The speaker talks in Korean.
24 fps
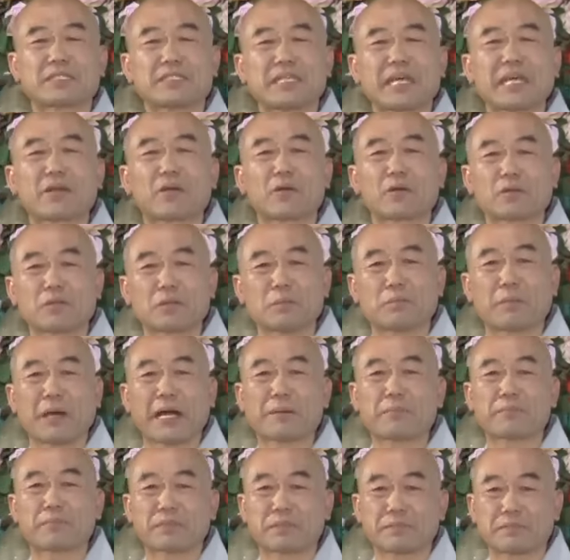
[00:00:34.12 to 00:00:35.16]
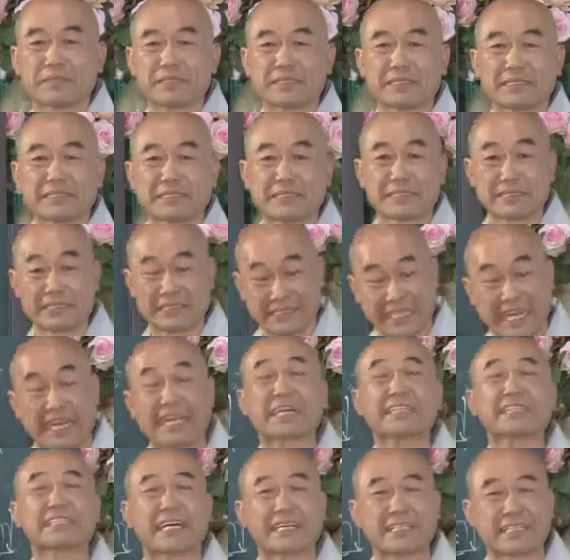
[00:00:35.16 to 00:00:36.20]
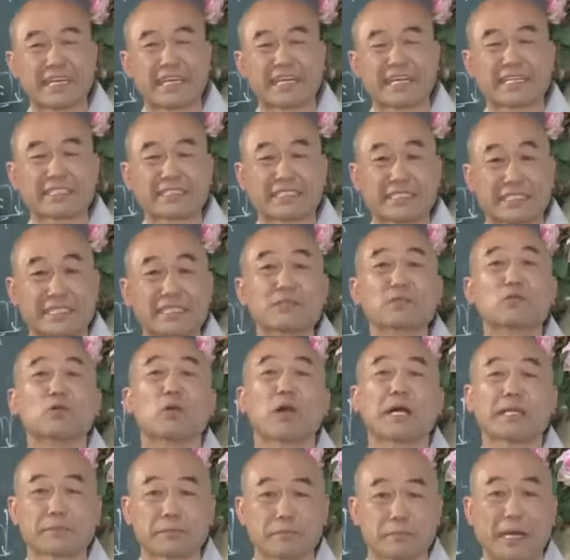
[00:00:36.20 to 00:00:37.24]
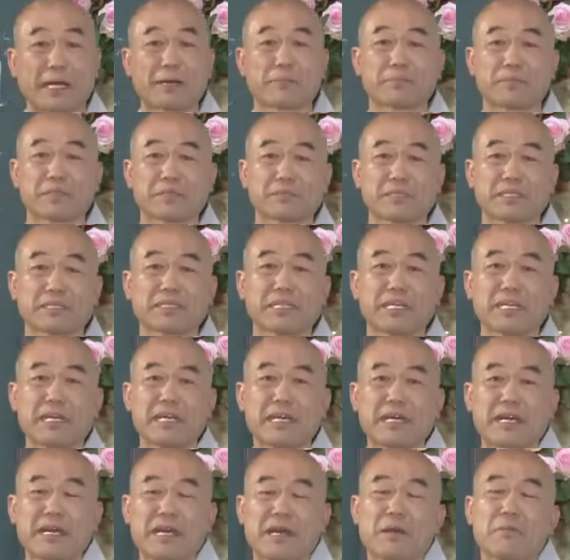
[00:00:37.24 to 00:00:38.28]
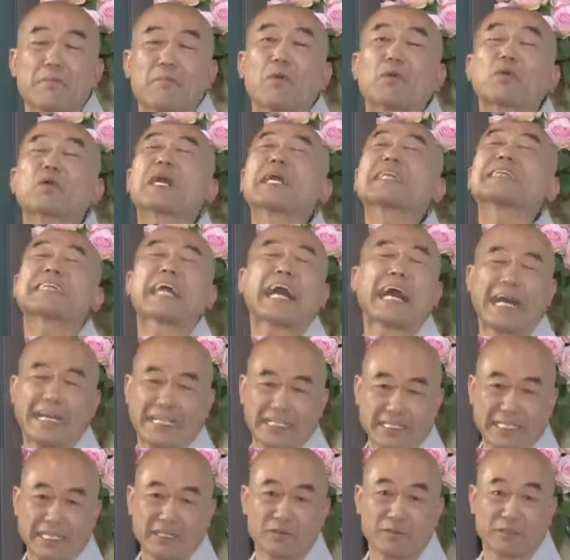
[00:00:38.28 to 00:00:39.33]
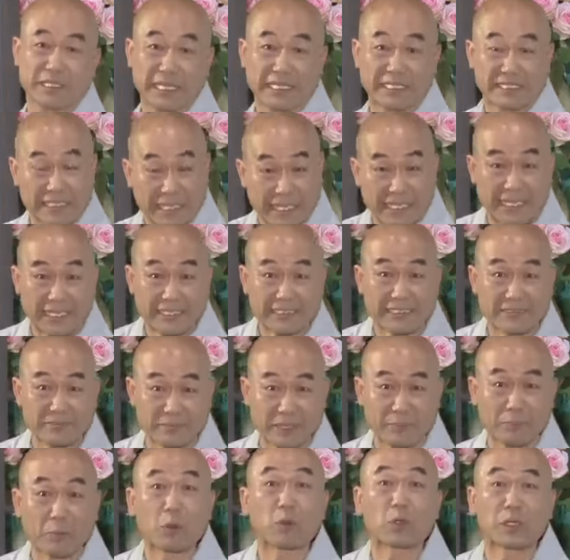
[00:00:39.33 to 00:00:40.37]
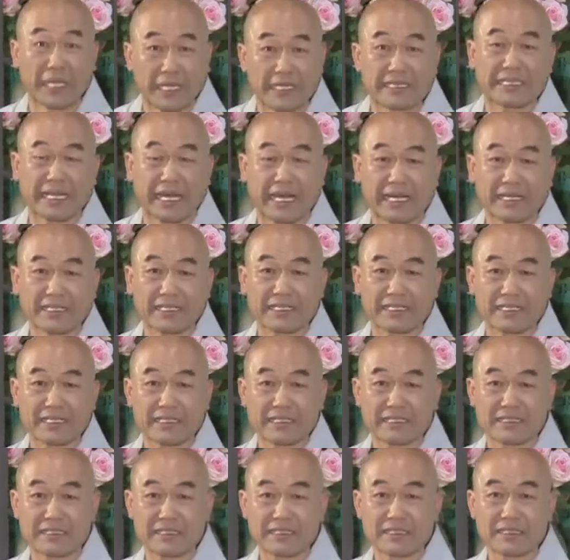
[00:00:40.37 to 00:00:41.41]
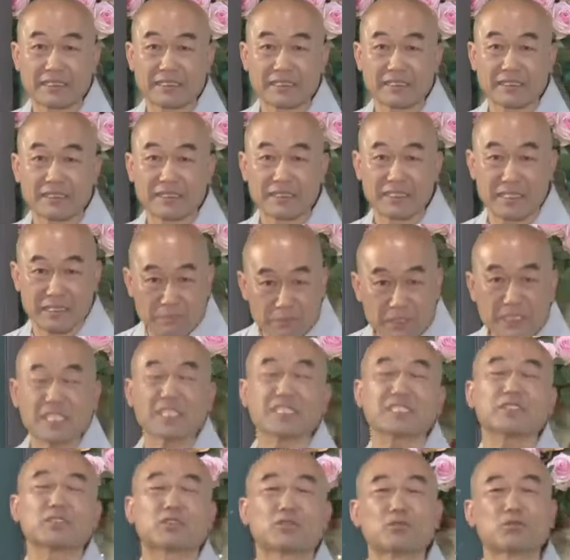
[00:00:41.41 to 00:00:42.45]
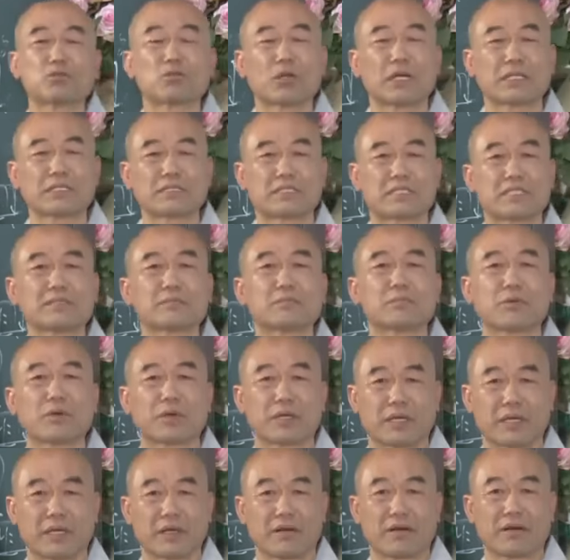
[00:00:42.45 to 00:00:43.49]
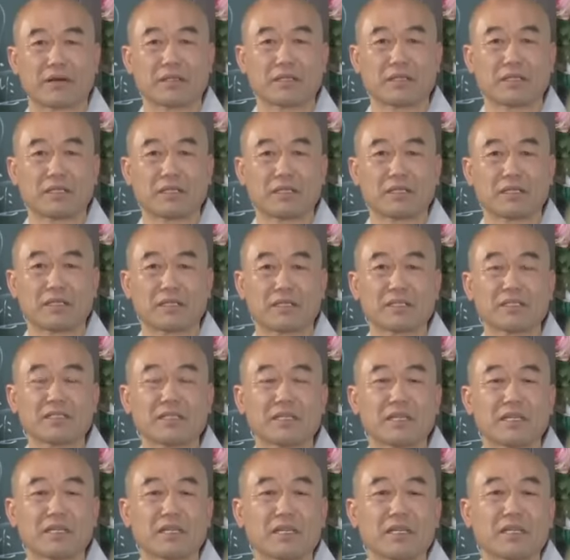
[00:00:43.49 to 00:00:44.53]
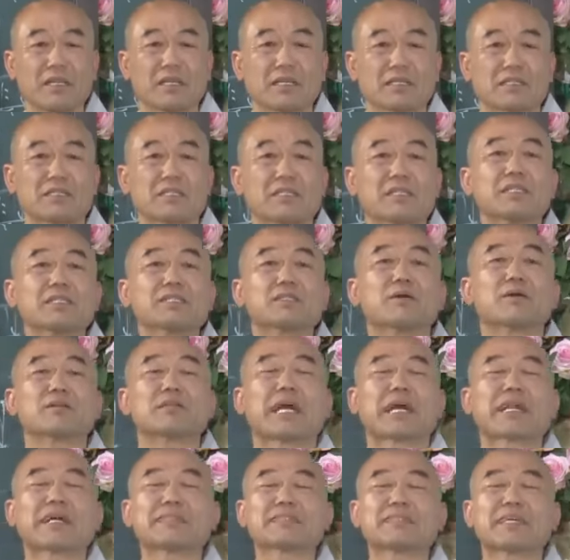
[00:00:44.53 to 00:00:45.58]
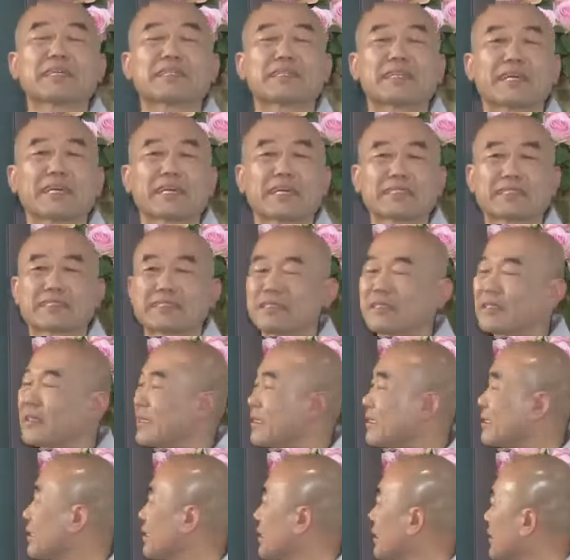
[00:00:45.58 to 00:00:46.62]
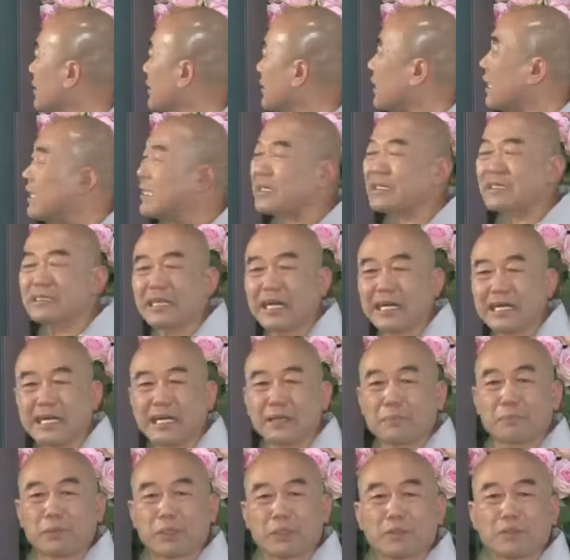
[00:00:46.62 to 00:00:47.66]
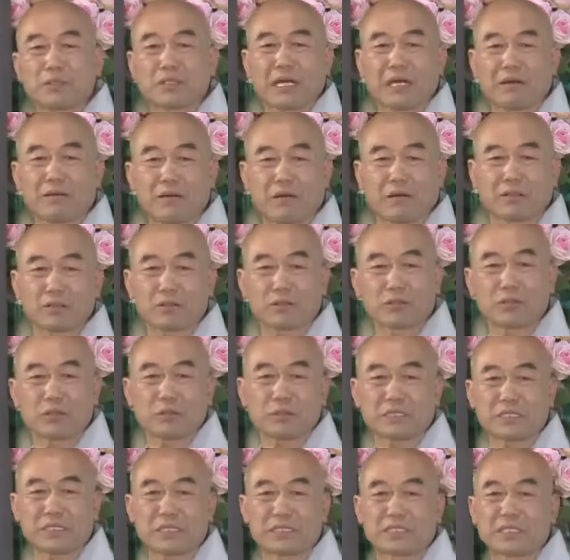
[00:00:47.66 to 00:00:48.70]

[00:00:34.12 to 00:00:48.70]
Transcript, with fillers: 내려오는 방법, 그 나란다 대학에서 연구한 방법은 모르겠다! 하고 내려놔라 했습니다. 모르겠다. 엄청 중요한 정보예요. 예? 그 인도 나란다 대학에서 내려놔라, 비우라고 수없이